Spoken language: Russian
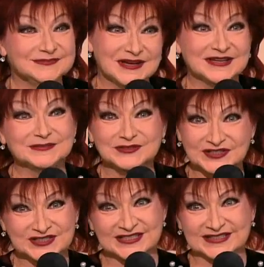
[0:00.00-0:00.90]
мои
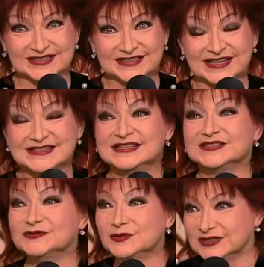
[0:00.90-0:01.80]
мужчины, хотя
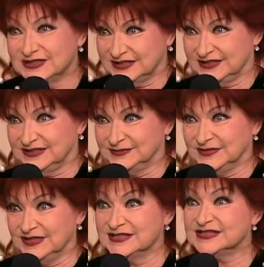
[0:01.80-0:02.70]
с
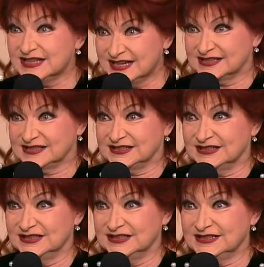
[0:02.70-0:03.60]
возрастом секс
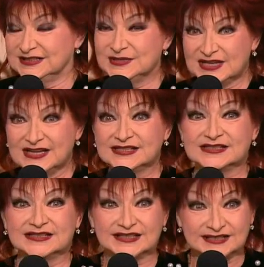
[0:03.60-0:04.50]

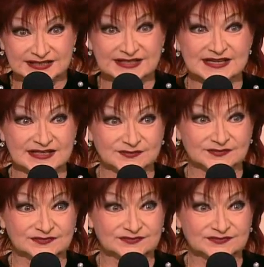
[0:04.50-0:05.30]
заменяется кряхтением,